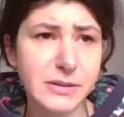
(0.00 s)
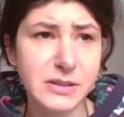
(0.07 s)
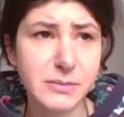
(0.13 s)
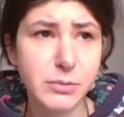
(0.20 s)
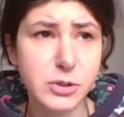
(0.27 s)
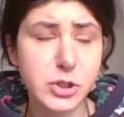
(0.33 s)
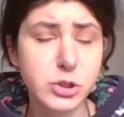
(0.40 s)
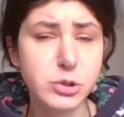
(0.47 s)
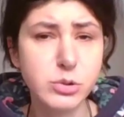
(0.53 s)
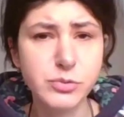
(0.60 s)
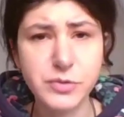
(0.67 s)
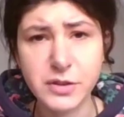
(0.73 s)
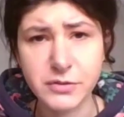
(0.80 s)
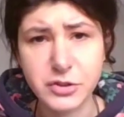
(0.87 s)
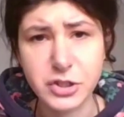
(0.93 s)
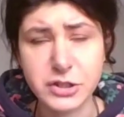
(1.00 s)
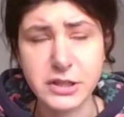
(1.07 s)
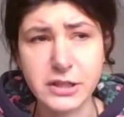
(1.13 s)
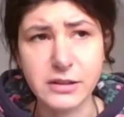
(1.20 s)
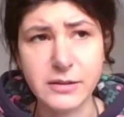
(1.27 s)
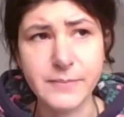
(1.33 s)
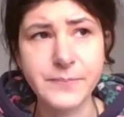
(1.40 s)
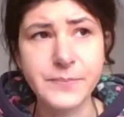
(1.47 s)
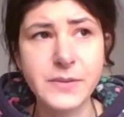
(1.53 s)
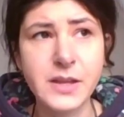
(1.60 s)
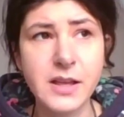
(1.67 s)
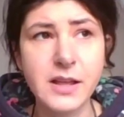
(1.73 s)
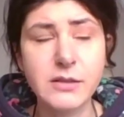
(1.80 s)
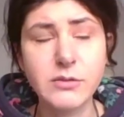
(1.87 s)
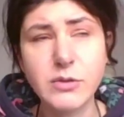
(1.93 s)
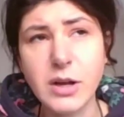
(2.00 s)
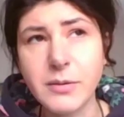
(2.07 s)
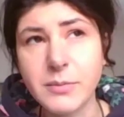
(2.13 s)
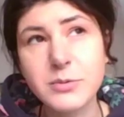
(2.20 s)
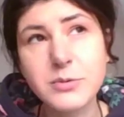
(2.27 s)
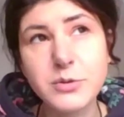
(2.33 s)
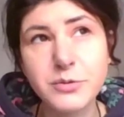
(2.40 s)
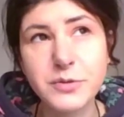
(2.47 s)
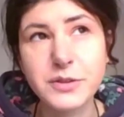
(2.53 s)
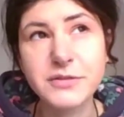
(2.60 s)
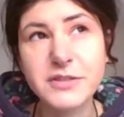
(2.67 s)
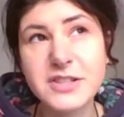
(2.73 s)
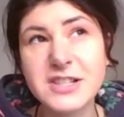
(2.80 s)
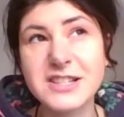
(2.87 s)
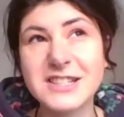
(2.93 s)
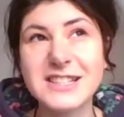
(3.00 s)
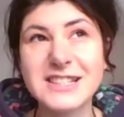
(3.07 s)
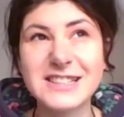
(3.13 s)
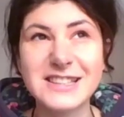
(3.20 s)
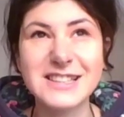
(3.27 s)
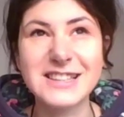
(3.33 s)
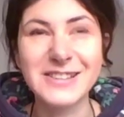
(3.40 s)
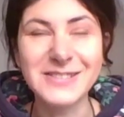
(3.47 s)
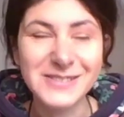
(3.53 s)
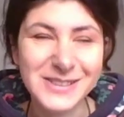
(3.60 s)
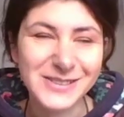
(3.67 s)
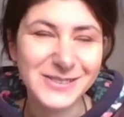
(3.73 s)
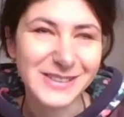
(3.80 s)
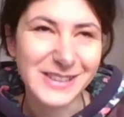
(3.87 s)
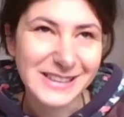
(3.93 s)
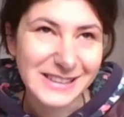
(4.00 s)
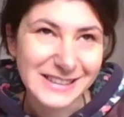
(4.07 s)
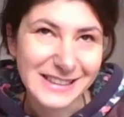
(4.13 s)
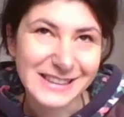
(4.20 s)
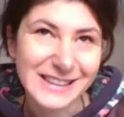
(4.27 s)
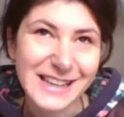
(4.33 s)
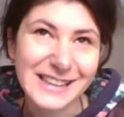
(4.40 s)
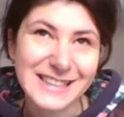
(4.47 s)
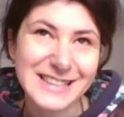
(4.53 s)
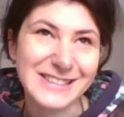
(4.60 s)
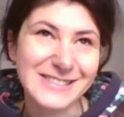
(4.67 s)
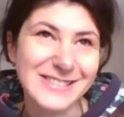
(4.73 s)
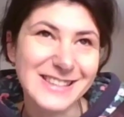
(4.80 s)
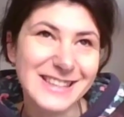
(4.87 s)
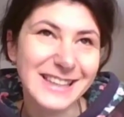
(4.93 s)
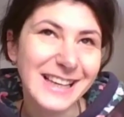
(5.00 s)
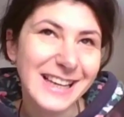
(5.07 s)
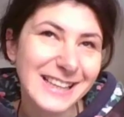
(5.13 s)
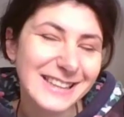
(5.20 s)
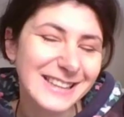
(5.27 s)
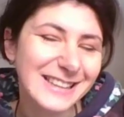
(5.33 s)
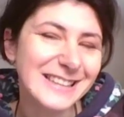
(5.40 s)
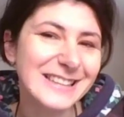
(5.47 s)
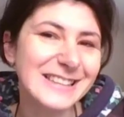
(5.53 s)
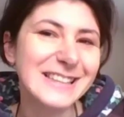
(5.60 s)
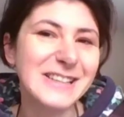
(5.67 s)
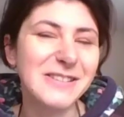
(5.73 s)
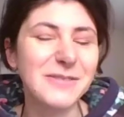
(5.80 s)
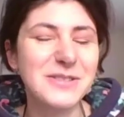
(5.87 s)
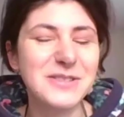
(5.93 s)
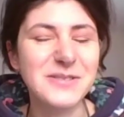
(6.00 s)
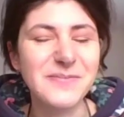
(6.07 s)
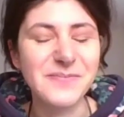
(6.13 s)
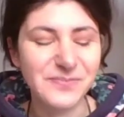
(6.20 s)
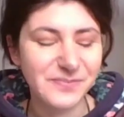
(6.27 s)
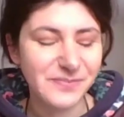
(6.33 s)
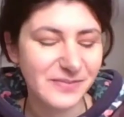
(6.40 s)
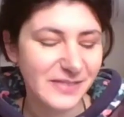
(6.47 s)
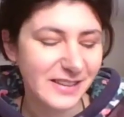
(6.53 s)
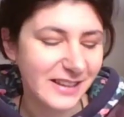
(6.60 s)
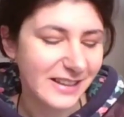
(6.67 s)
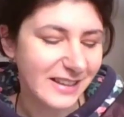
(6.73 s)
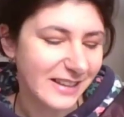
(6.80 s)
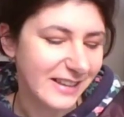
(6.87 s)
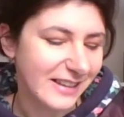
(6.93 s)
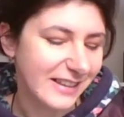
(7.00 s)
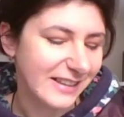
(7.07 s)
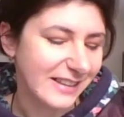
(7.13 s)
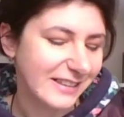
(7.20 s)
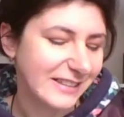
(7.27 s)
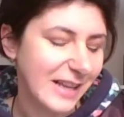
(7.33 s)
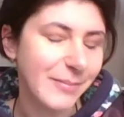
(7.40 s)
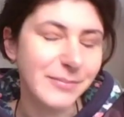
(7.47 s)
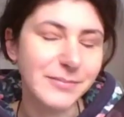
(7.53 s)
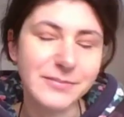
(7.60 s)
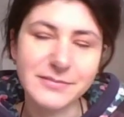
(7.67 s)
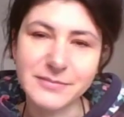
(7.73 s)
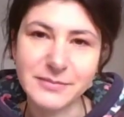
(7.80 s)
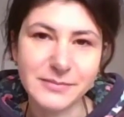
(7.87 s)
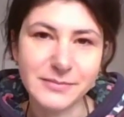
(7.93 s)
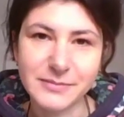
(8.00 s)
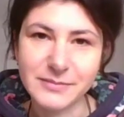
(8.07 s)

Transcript: Я, правда, больше суфиев читала. Ну, как бы суфии вышли же из ислама, ну, как бы они так рядышком стоят. В общем, э, там